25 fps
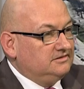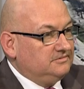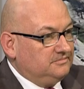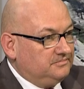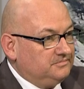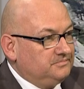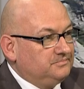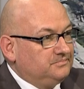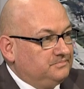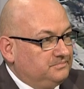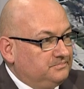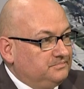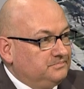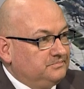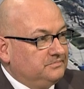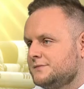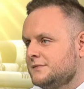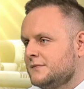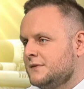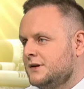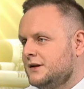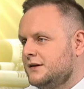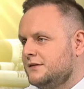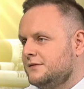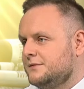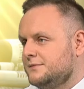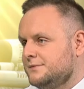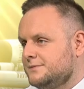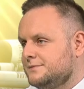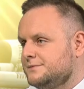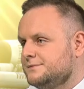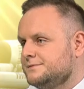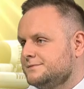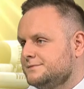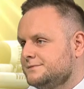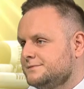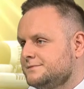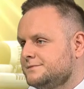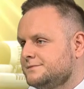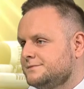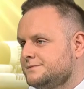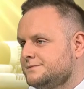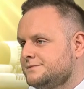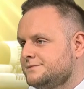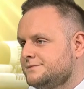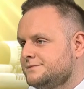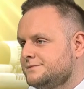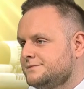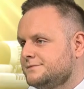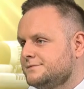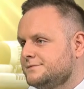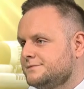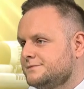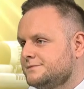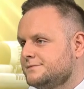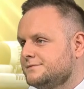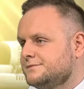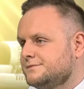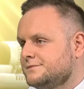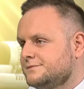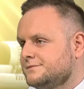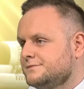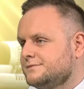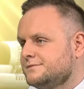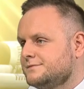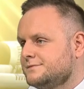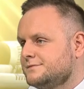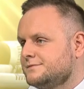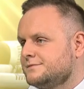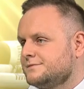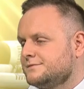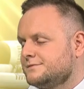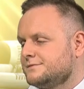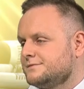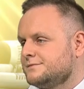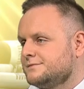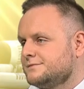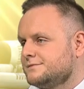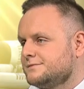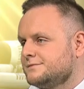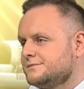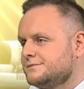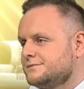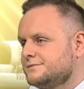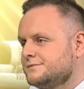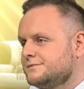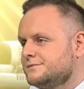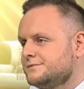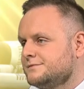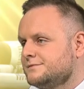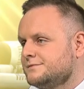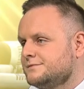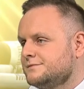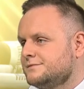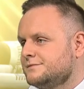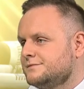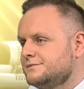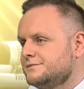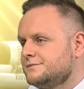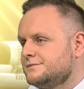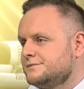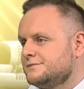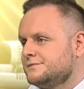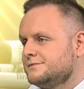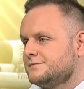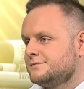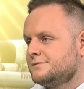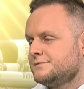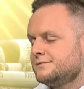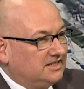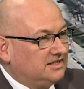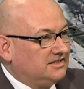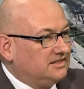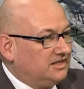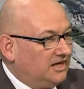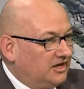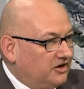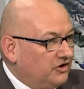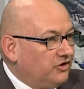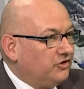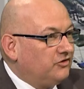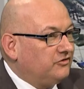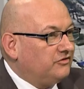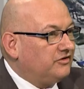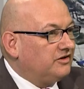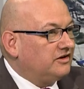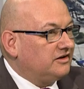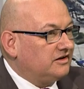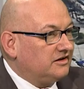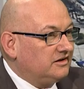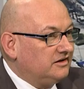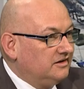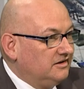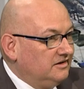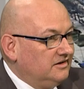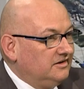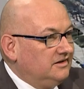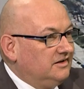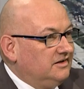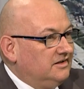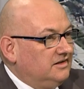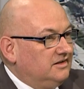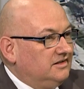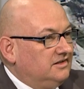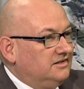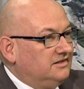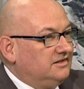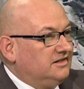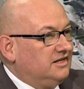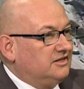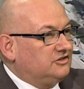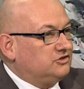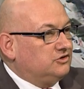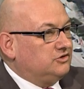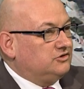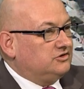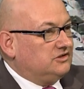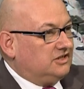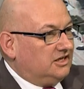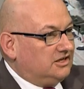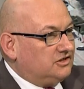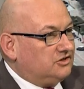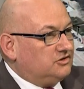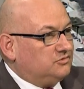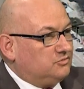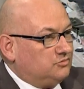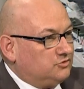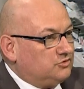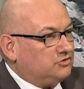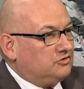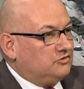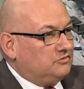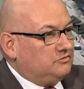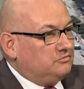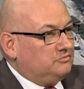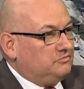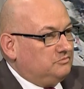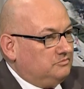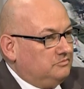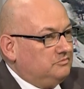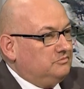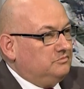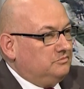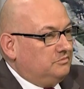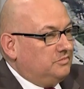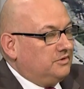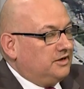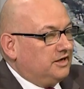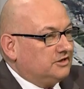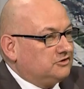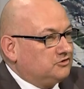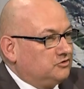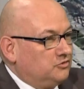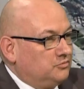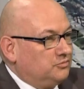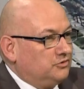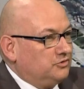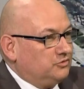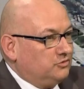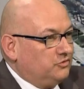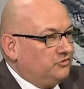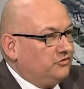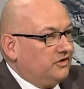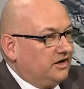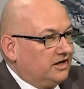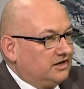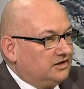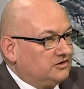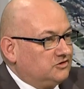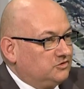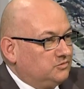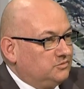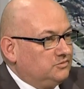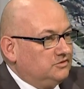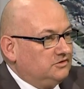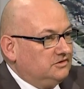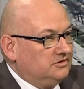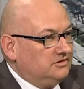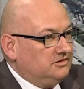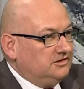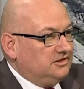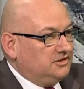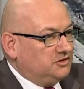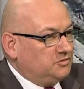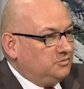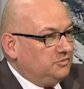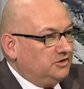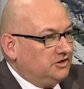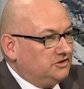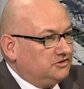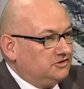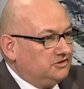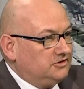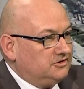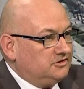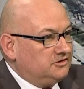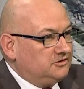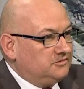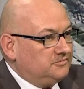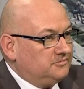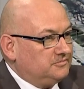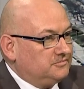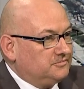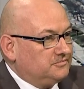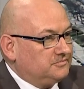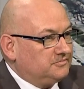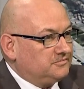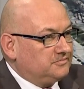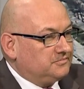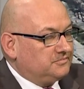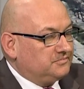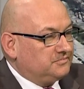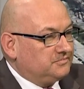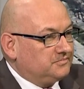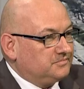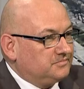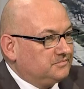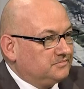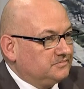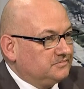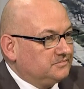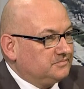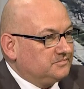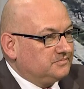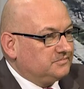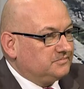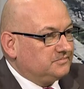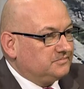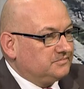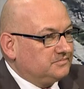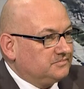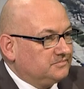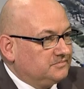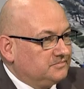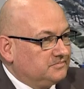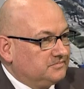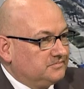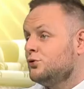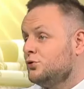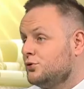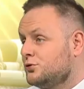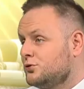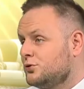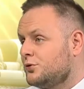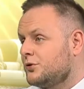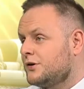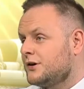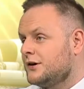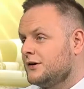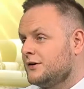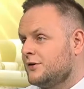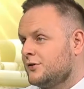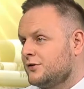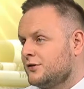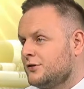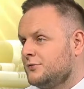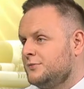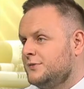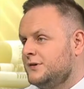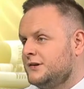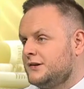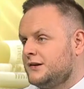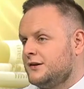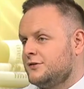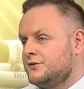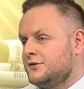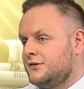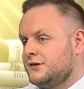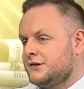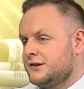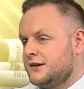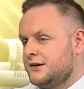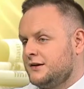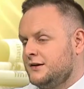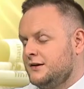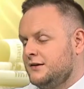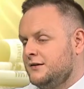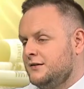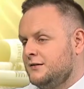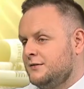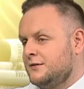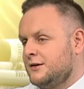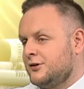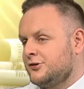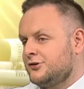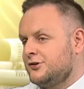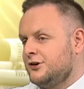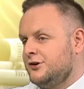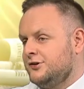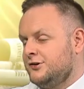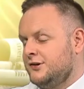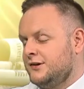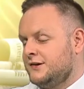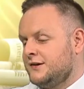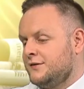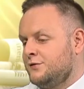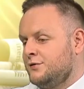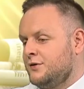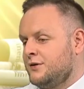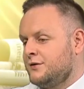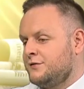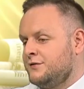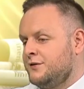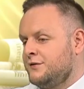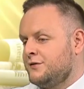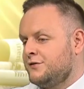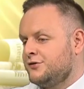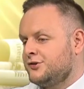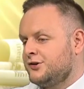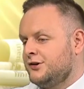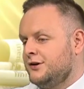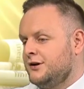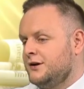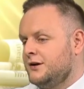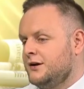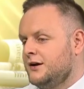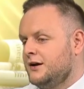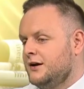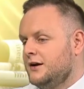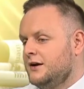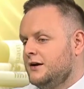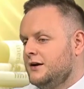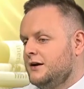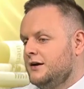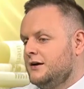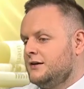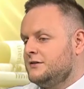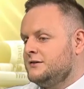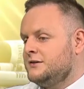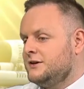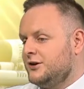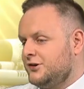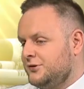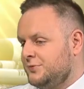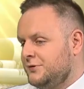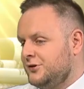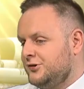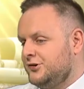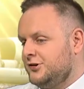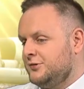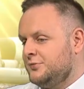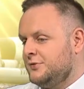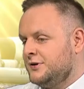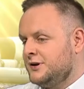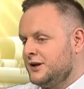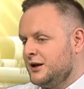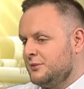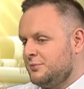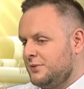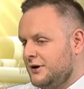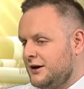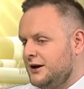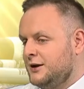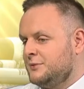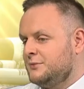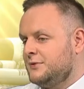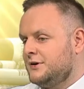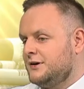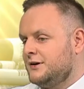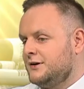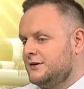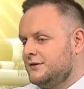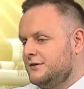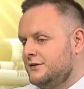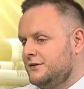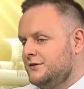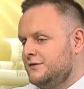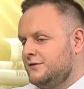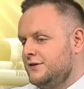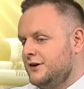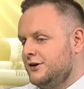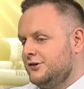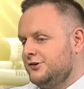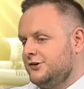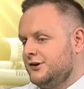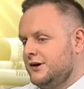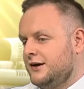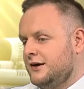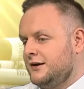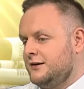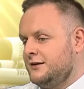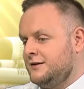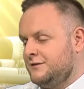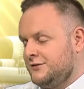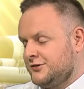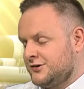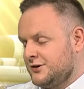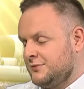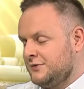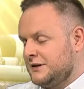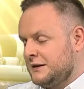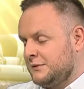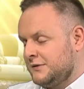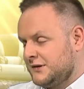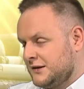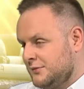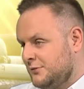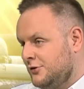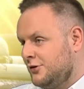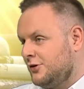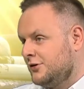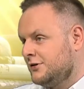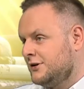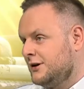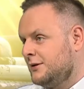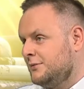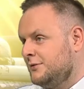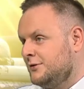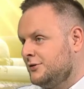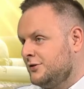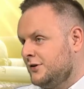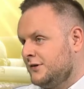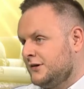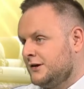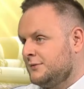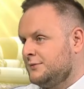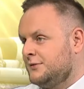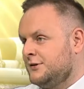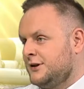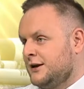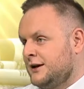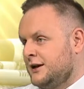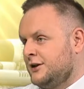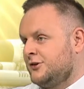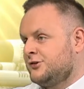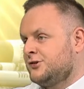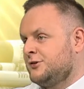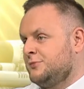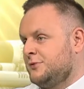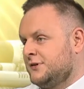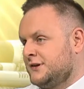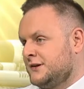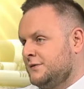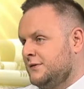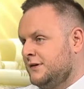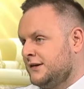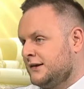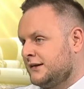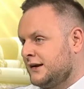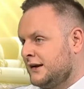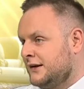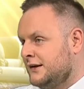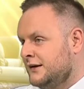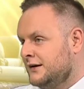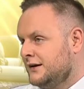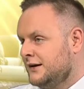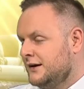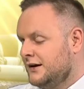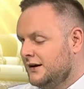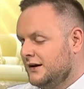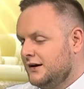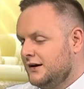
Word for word: i, tak. Mhm. turyści, którzy w lesie się znajdą na spacer, na rower, na coś też muszą brać to pod uwagę, żeby nie śmiecić. No jasne, to jest oczywiście taka podstawa kultury osobistej, to jest taki mhm. nasz leśny savoir-vivre, czyli nie śmiecimy, nie palimy y, w lesie i nie wjeżdżamy tam samochodem i to jest jakby takie trzy podstawowe zasady,